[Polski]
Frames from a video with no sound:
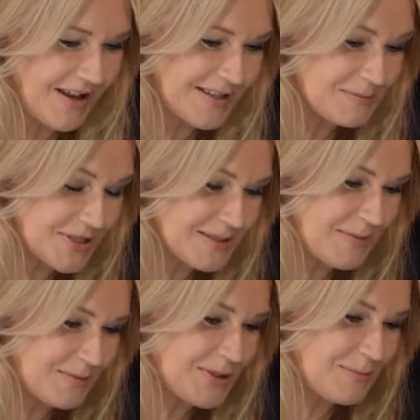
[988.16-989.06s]
tymczasem
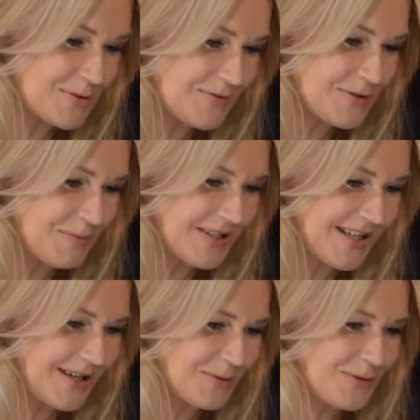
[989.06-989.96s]
ja musiałam przywieźć
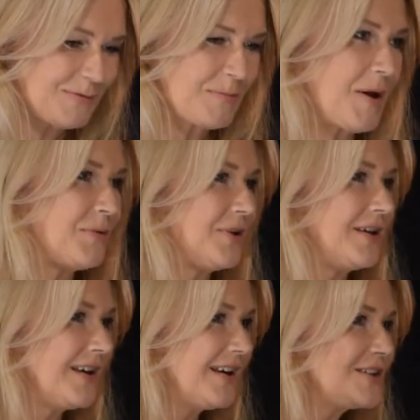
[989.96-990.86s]
materiał, który wypełni